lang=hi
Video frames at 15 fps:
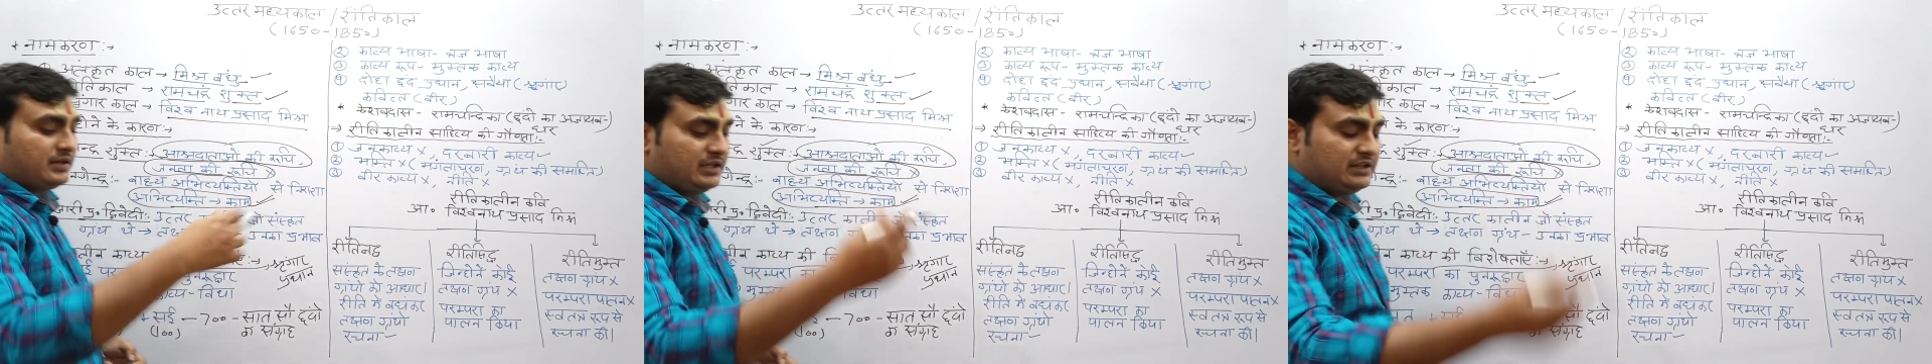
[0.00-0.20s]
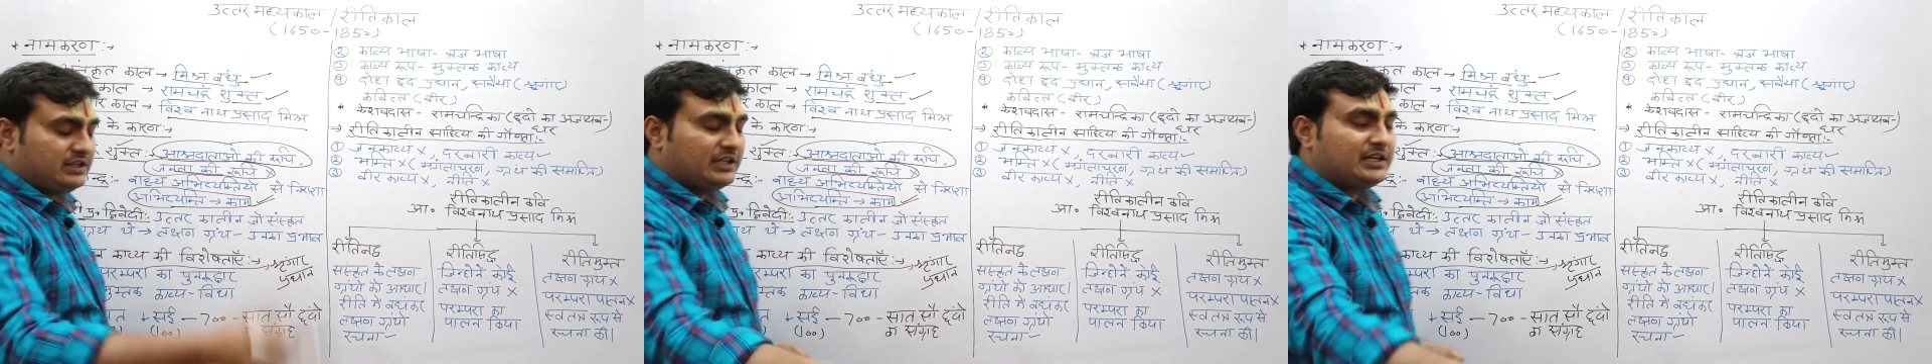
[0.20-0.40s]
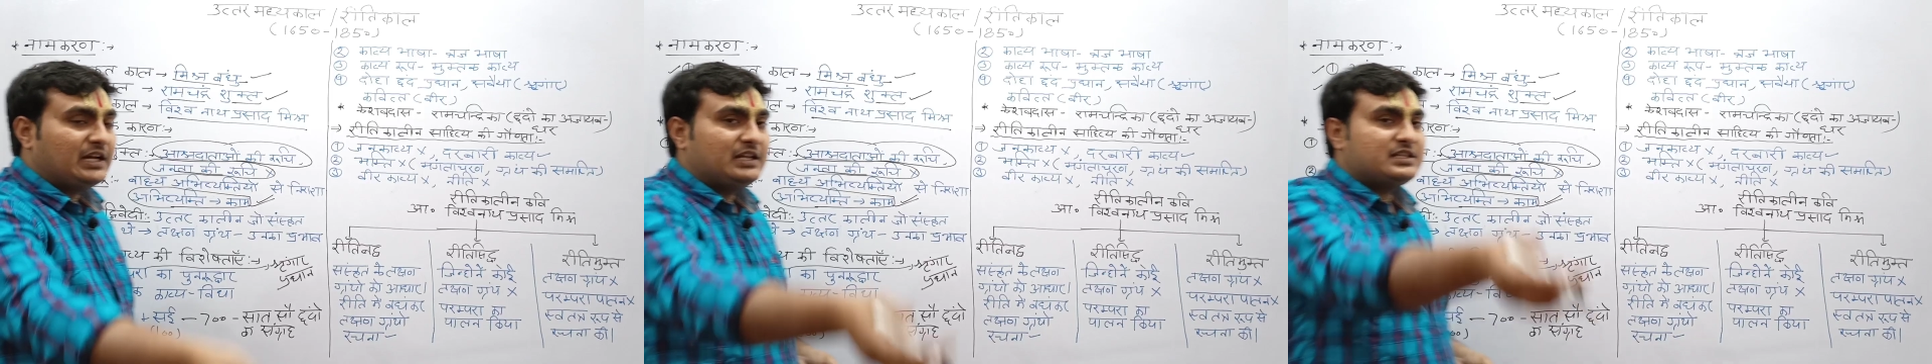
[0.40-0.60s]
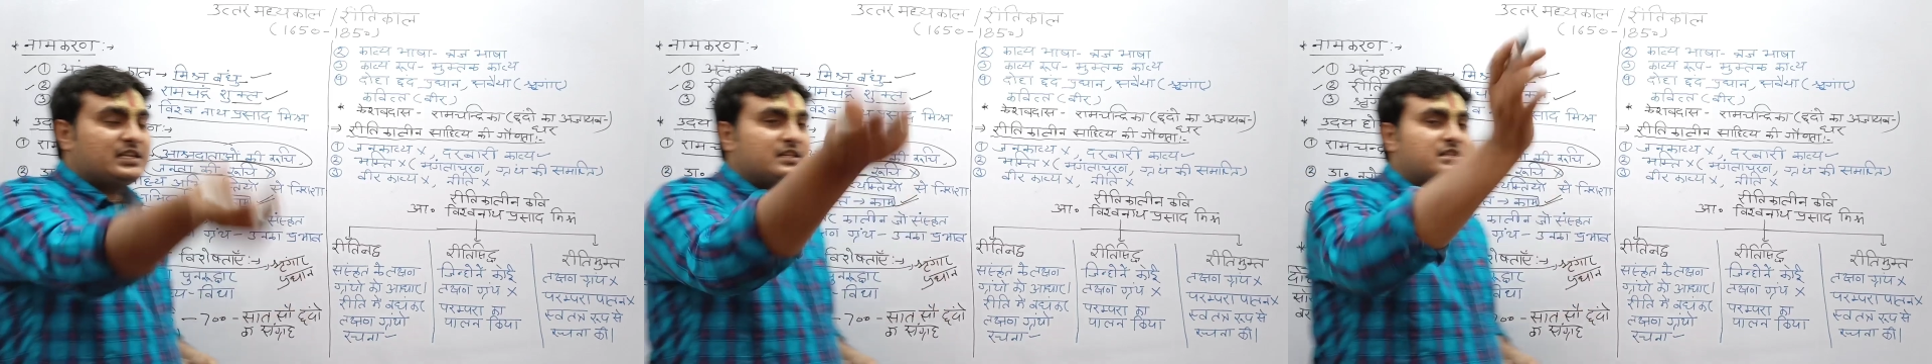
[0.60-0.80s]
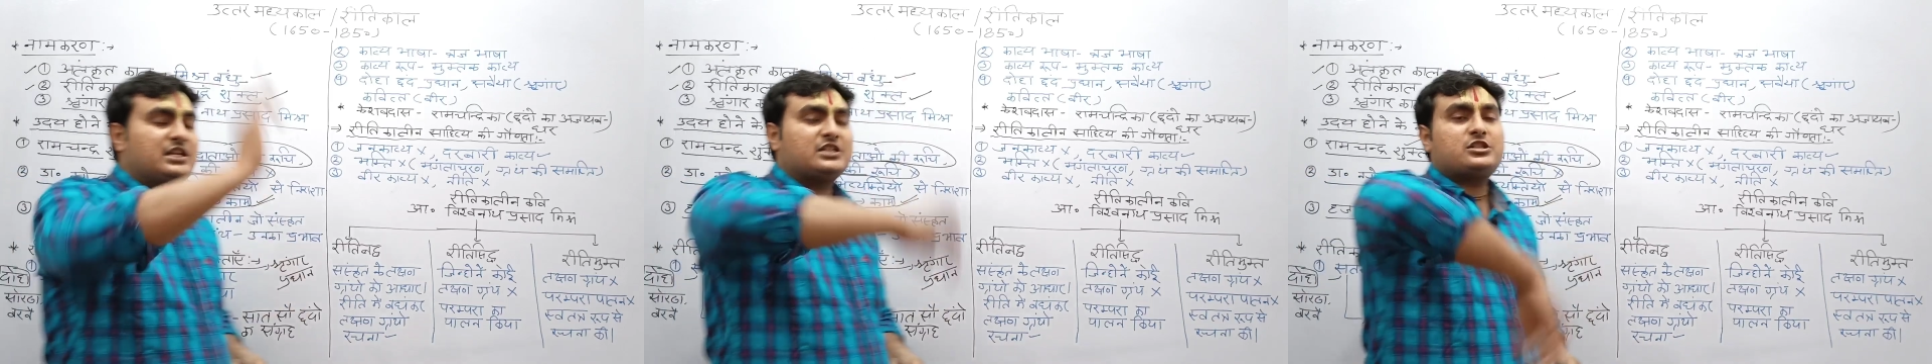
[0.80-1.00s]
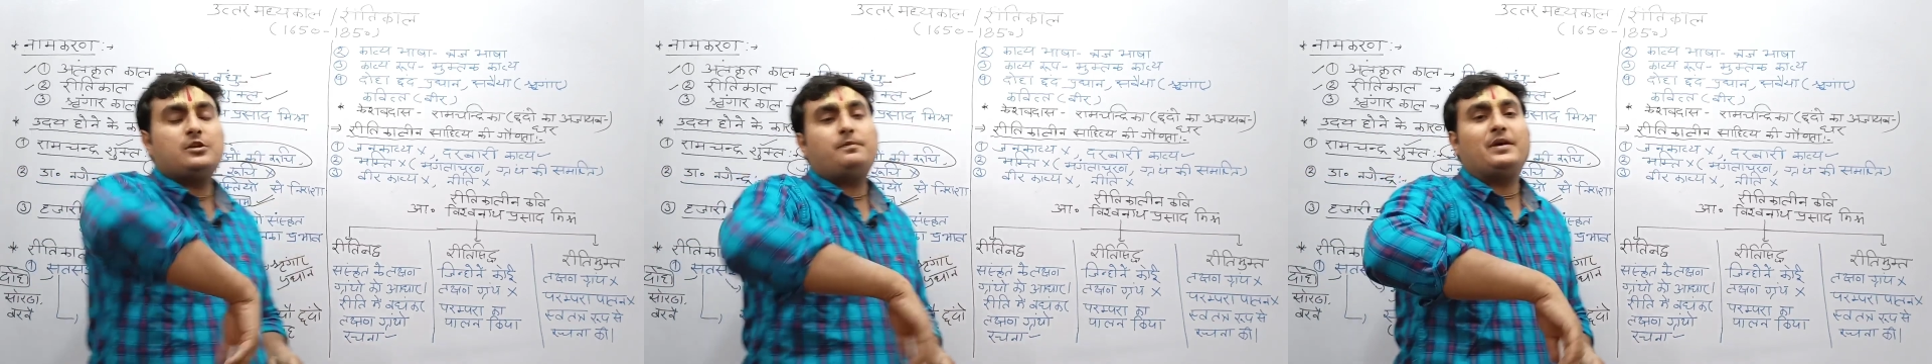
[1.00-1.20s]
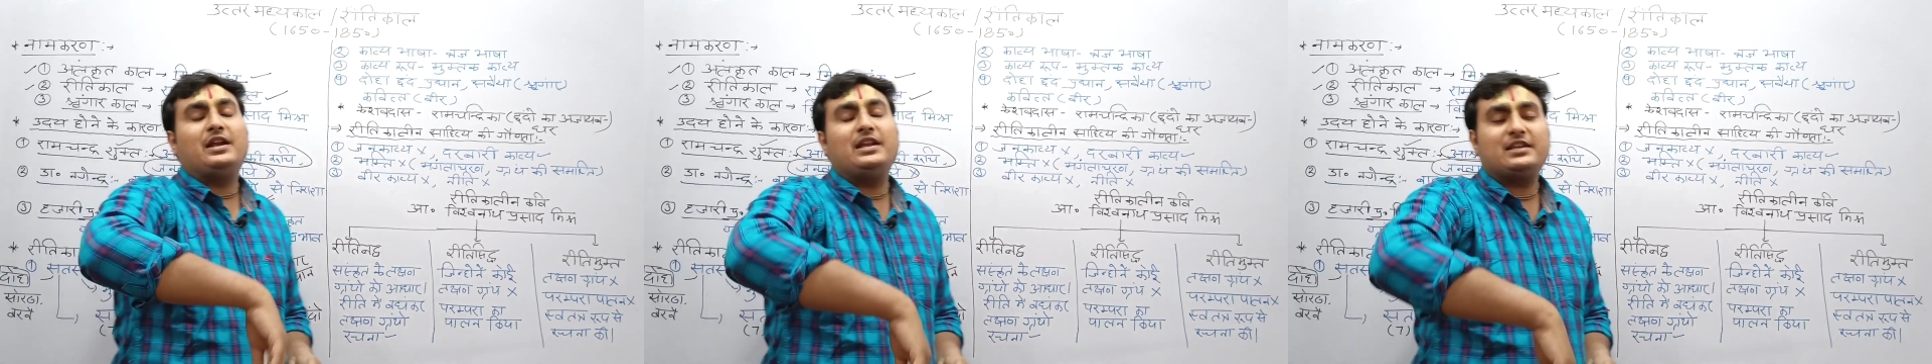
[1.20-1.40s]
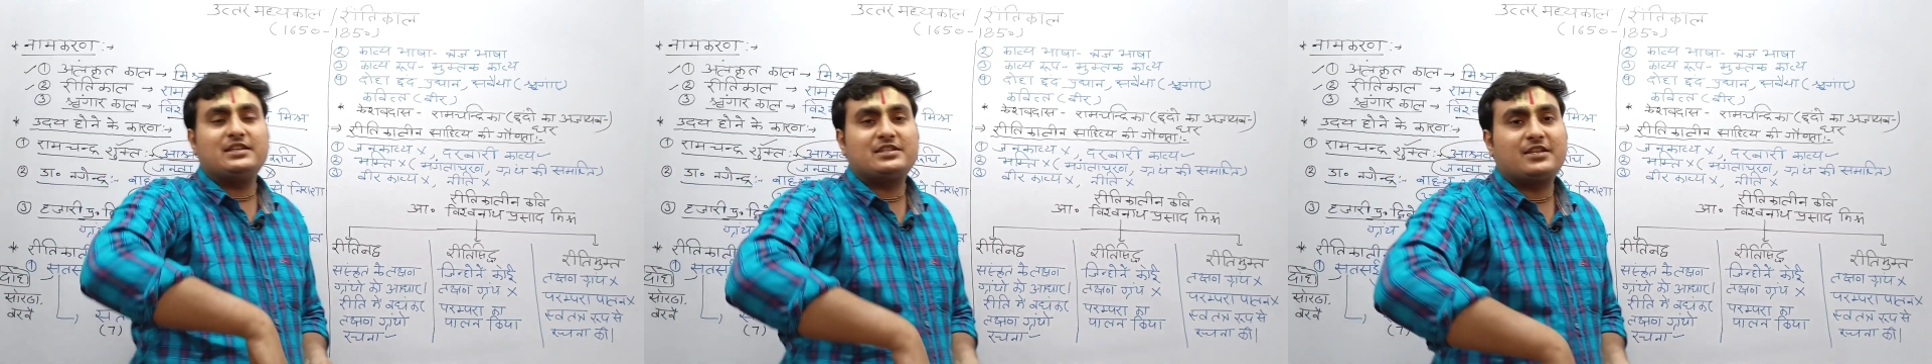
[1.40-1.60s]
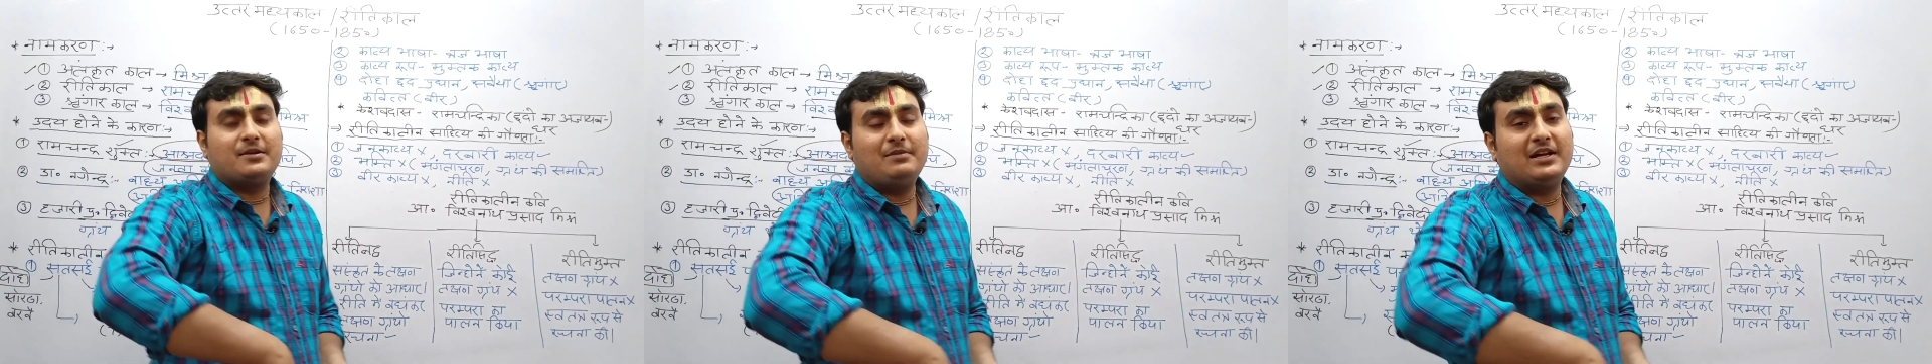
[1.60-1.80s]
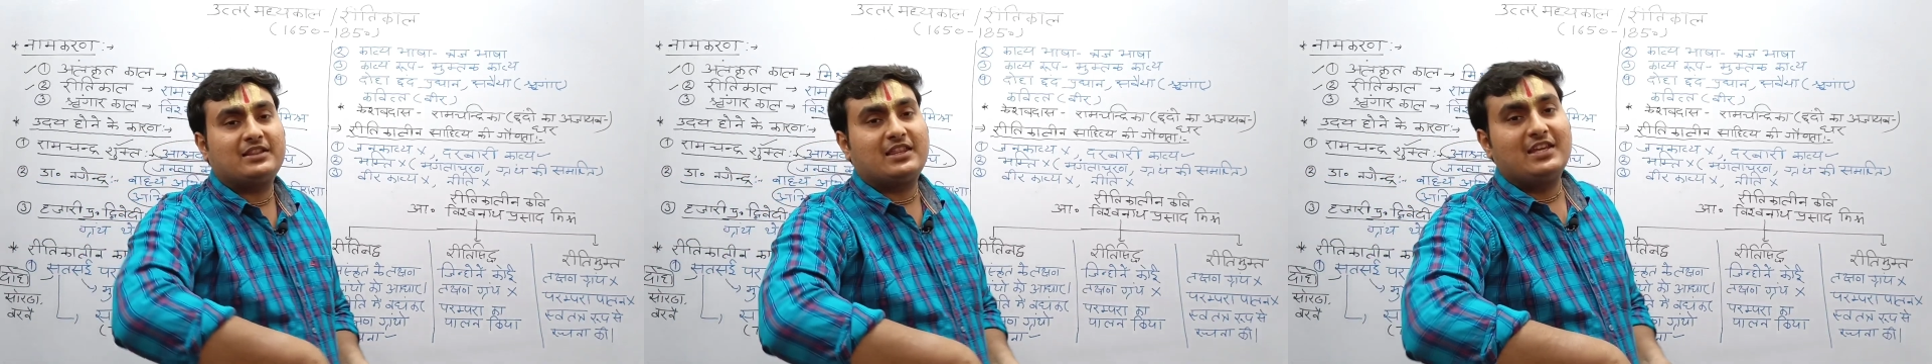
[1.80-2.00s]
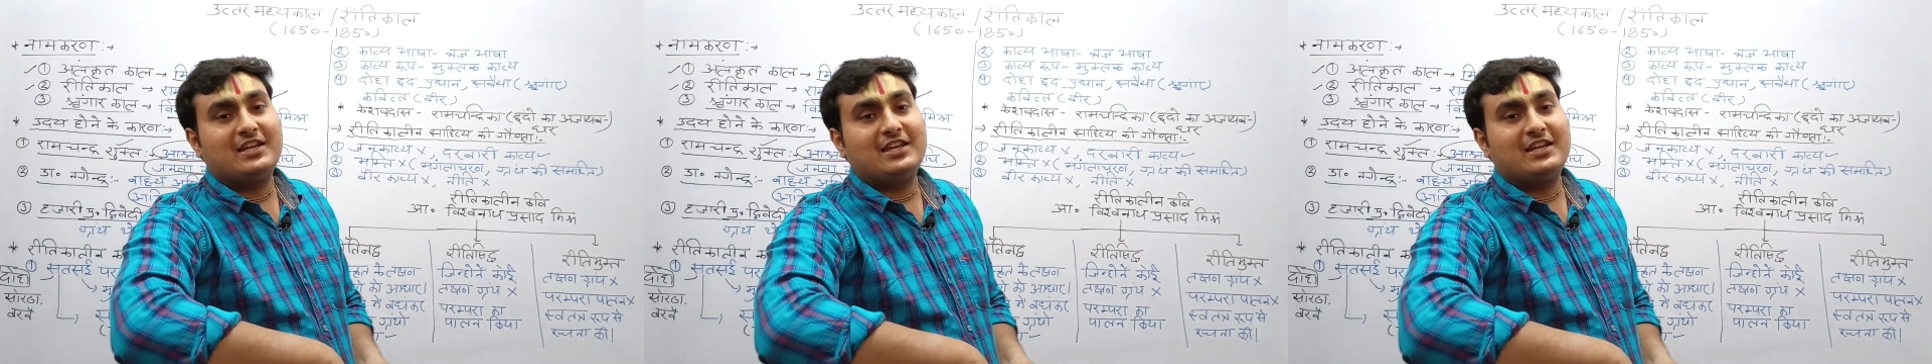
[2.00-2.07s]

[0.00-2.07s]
रीतिकाल से जस्ट पहले किसकी बात